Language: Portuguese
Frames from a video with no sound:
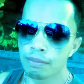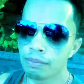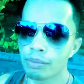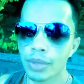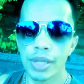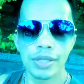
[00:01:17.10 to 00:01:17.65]

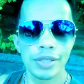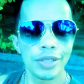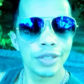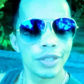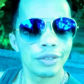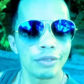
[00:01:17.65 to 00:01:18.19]
mas a
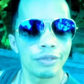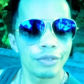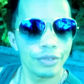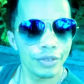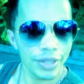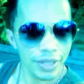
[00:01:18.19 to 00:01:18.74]
gente não
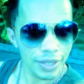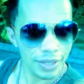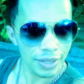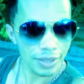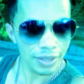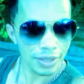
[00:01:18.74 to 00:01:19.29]
vê
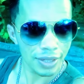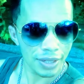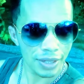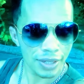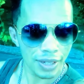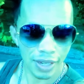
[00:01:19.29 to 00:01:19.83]

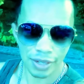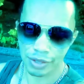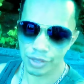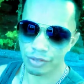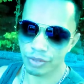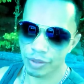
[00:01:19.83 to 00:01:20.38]
a
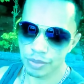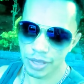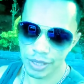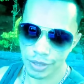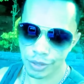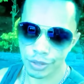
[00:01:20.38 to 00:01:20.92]
nossa
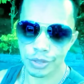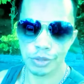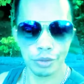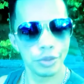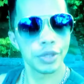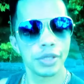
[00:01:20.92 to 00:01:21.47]
família, nossas
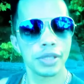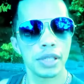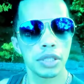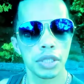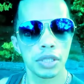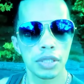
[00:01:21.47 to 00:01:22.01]
coisas, né,
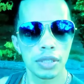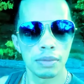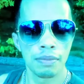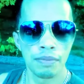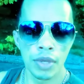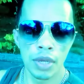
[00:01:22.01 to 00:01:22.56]
gente?
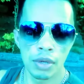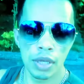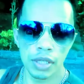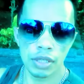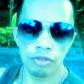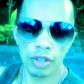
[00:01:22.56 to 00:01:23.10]
A
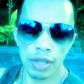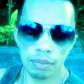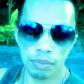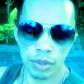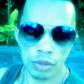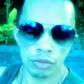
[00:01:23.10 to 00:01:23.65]
gente fica
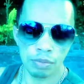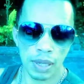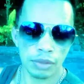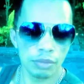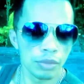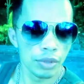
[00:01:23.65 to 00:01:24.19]

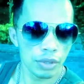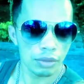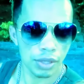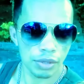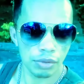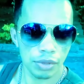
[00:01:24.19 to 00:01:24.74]
preocupado muito com
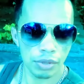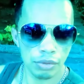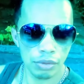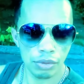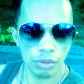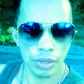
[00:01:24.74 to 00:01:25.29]
as coisas
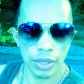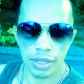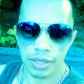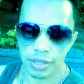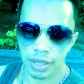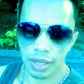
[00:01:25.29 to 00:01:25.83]
dos outros,
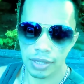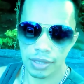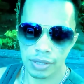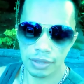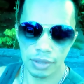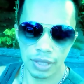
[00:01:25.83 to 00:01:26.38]
esquece
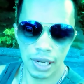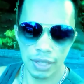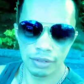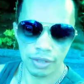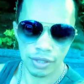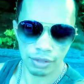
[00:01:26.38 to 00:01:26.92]
de olhar em
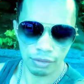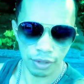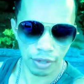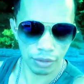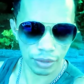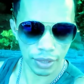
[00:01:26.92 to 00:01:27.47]
nossa
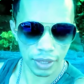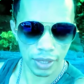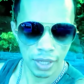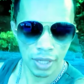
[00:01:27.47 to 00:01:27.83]
volta,